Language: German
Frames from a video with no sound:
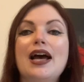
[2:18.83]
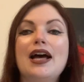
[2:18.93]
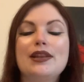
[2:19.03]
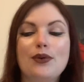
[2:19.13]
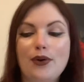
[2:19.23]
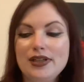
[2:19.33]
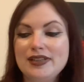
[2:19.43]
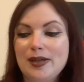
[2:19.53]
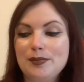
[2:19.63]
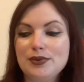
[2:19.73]
Neun
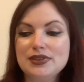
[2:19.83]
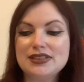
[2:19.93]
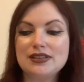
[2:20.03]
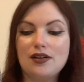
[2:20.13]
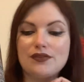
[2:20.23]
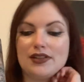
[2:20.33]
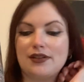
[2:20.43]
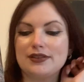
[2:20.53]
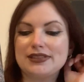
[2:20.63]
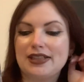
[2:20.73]
der Münzen auf der
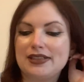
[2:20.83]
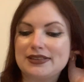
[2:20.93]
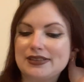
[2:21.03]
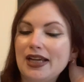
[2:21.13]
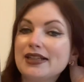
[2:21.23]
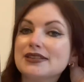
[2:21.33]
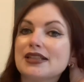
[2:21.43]
Rückseite des Decks.